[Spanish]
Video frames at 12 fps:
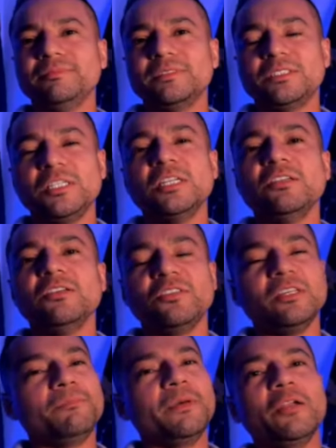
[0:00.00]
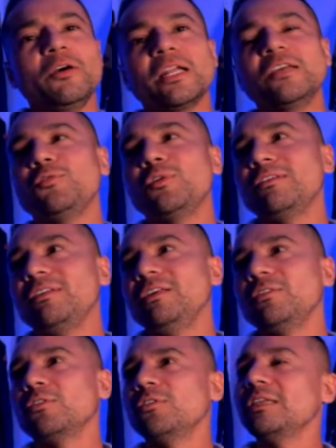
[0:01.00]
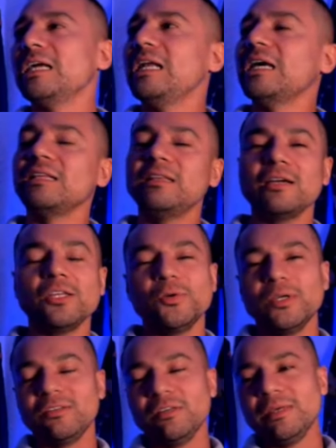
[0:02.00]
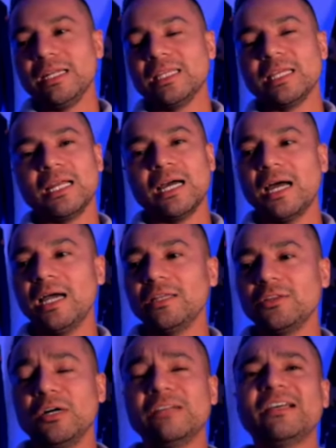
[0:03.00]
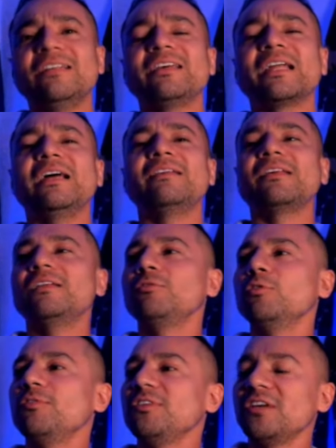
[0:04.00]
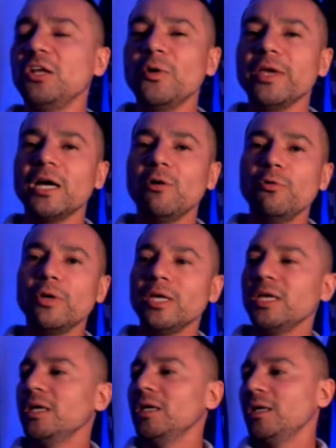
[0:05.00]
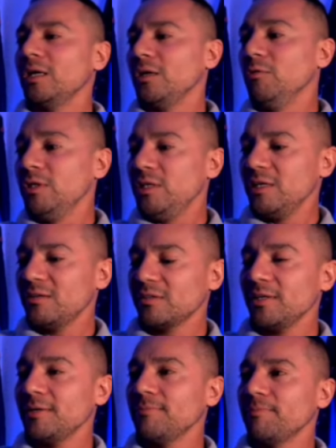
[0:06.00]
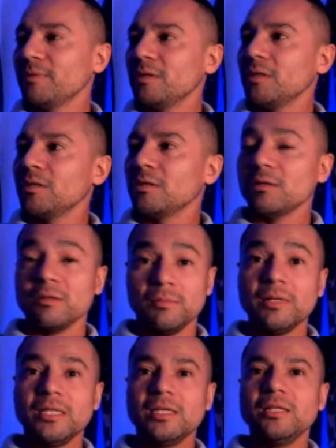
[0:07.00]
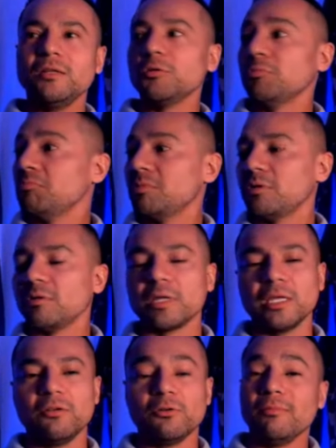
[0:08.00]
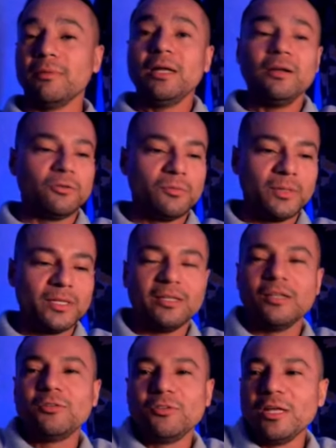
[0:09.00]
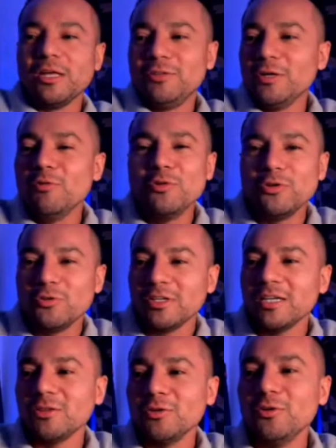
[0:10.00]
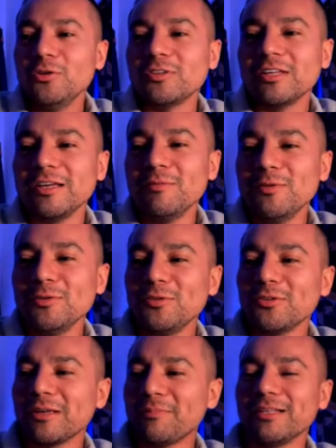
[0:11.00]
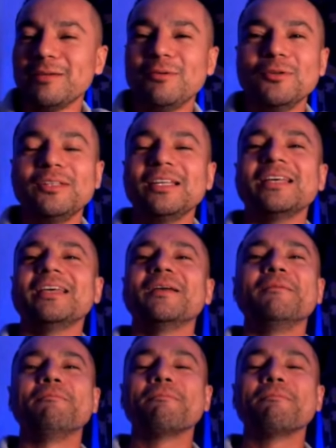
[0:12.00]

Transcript: Sí, sí, sí, pero el resto así, son contada la gente que yo vi así bien atalajada y todo, hasta el, hasta el suboficial lo veía uno ahí, y uy, Díaz, ¿qué? ¿Y me entiendes? Yo, sí. que no? Pues, ¿Sí me entiendes? Es, de uno, yo sé que todos los que hemos, los que pasamos de,